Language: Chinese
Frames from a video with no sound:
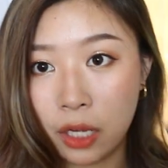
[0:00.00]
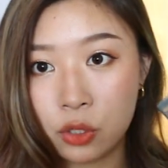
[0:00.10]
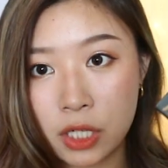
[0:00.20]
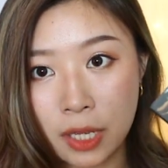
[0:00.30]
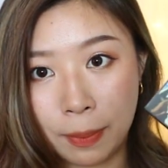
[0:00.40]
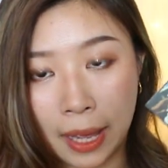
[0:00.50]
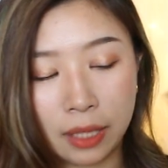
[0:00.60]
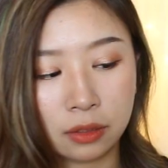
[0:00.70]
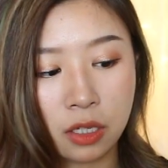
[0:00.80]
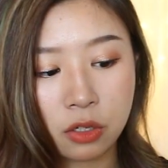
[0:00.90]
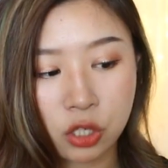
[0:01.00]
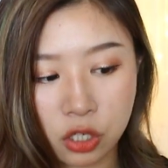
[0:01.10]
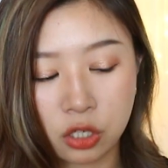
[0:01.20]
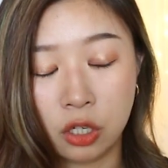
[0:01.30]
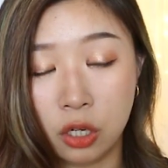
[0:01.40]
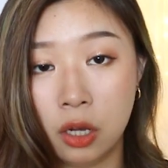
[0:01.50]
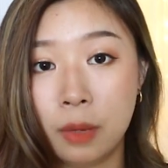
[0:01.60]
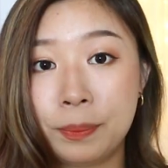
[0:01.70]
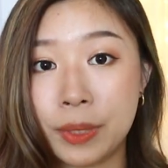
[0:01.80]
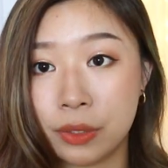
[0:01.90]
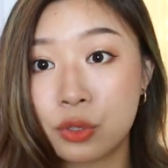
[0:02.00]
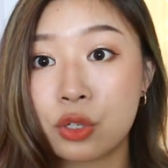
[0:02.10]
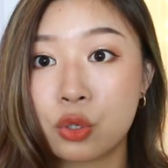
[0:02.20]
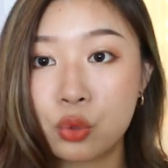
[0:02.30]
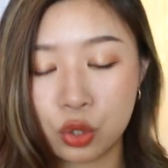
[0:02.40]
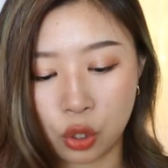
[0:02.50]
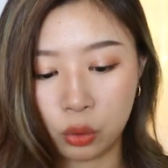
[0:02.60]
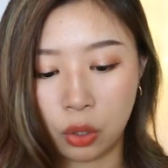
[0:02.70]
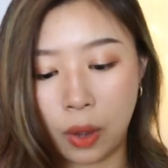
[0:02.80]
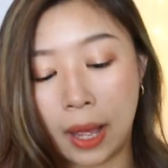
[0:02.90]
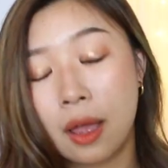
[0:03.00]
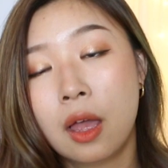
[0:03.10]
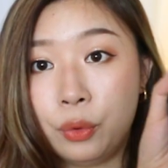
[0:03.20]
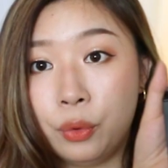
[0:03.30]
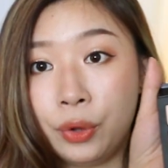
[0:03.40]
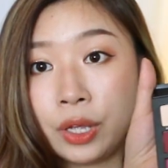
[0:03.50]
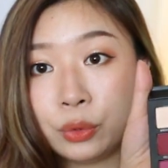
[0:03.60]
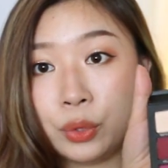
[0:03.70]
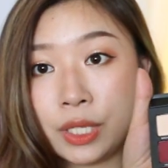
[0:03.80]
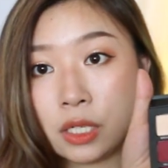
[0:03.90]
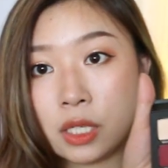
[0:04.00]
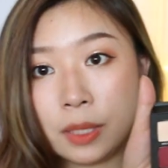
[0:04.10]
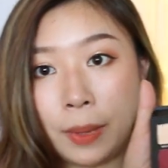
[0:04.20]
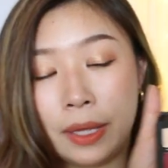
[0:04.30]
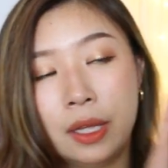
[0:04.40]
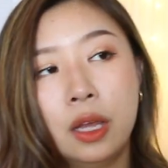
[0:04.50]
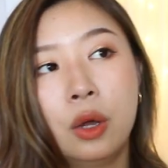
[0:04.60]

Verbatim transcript: 还有这一盘更适合平时入手的话，我会更推荐这一盘。